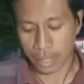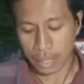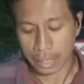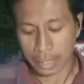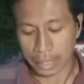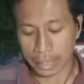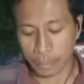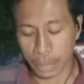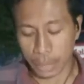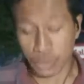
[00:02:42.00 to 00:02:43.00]
kali
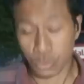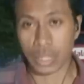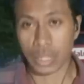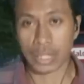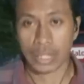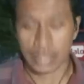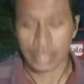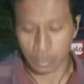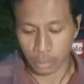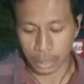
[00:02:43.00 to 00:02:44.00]
gempa susulan.
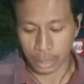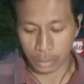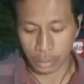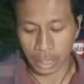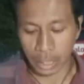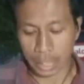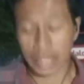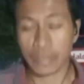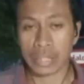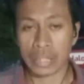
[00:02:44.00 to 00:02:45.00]
Kemudian juga
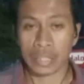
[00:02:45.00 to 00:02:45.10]
akibat